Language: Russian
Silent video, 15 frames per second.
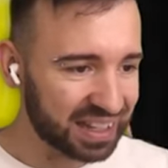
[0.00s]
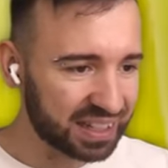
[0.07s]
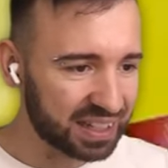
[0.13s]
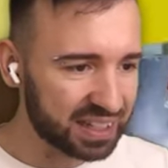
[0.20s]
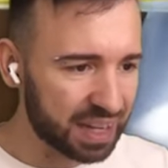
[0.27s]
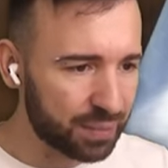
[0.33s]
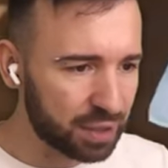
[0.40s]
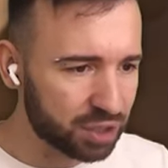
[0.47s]
кстати,
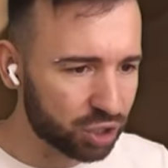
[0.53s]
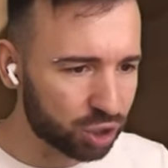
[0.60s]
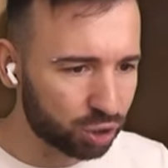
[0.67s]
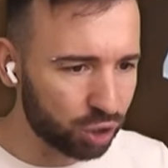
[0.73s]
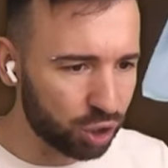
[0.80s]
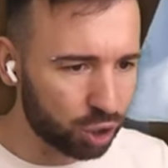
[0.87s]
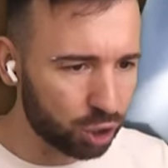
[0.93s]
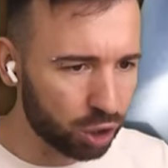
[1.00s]
заметил, что
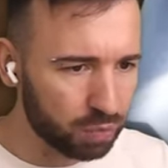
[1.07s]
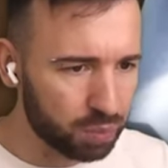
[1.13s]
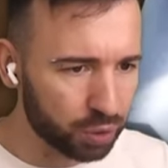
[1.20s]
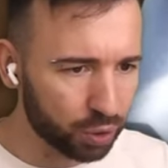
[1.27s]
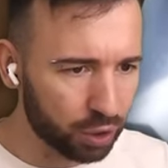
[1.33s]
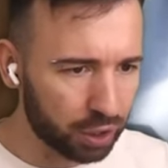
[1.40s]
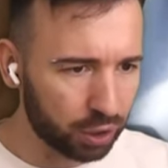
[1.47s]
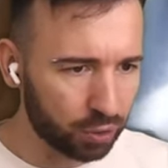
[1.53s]
еще и
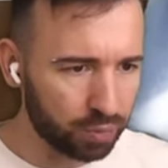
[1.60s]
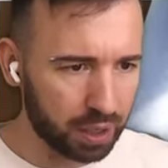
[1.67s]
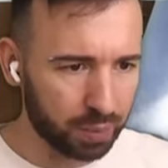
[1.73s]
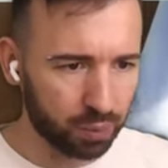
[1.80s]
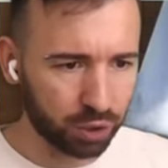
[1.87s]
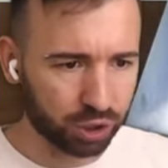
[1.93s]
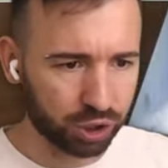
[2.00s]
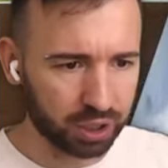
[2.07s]
бинокля у меня больше